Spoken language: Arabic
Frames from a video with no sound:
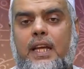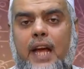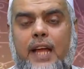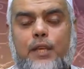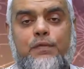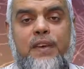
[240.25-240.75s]

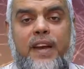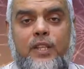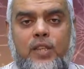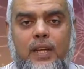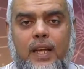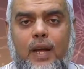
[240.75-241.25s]
أن يفرج
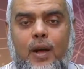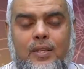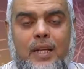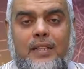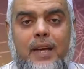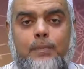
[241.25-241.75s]
الله عز
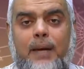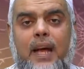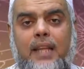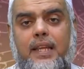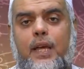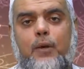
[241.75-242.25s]
وجل كرب
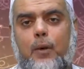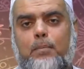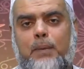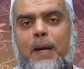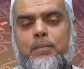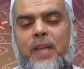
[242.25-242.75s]
هذه
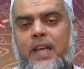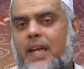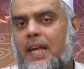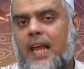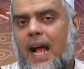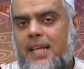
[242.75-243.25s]
الأمة
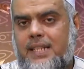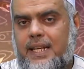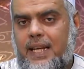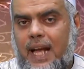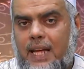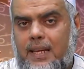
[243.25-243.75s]
إلى أحسن
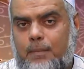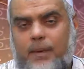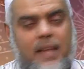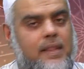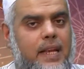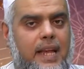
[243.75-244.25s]
حال
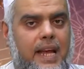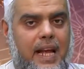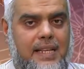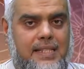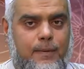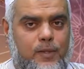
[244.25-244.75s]
بإذن الله
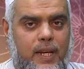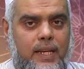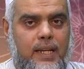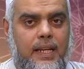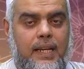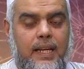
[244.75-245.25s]
عز وجل
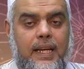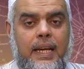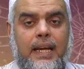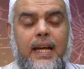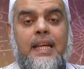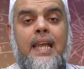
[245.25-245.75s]

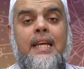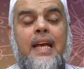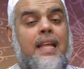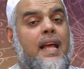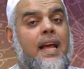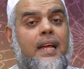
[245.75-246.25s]
كذلك
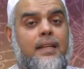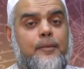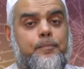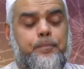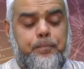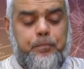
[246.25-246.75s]
الحال
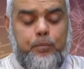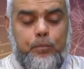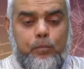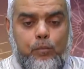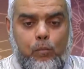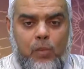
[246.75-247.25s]

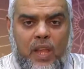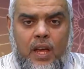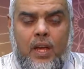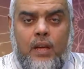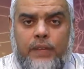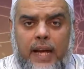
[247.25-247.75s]

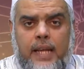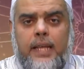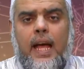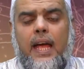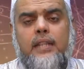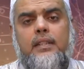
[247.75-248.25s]
فإن
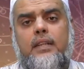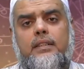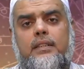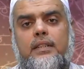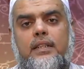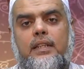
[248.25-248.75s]
أيضا
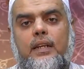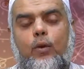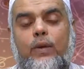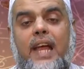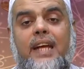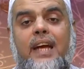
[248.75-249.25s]

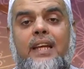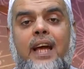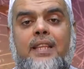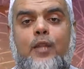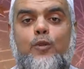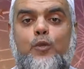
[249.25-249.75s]
هناك
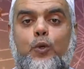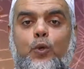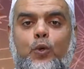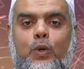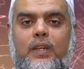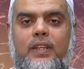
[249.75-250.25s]
لحظة
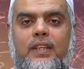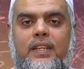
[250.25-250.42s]
السحور